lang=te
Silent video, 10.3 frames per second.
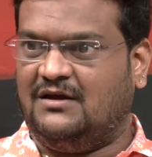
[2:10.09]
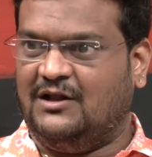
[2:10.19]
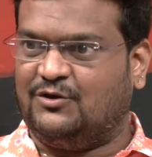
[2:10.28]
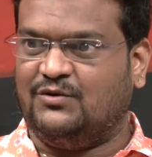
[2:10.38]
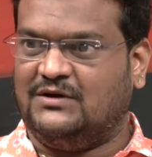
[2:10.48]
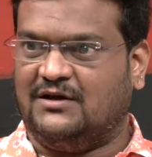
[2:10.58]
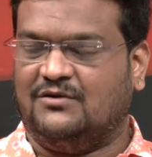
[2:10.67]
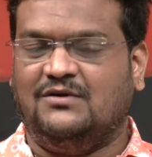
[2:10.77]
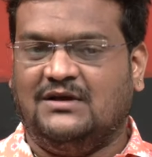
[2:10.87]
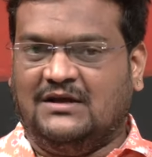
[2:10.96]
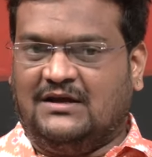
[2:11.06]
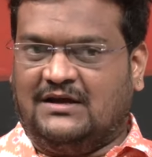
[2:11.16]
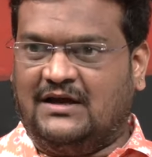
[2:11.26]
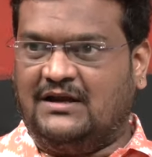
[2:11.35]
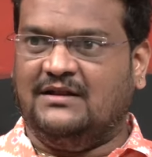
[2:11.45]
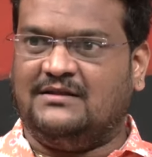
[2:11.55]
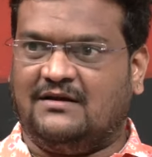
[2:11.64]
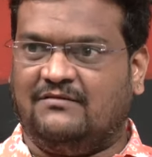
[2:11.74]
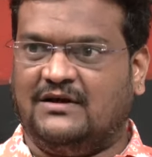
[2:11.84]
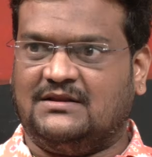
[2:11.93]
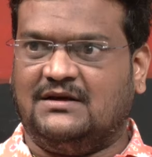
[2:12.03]
వెళ్తుంటారు వెళ్ళిన
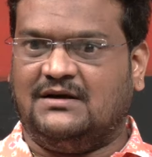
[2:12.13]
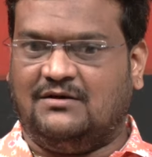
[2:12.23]
తర్వాత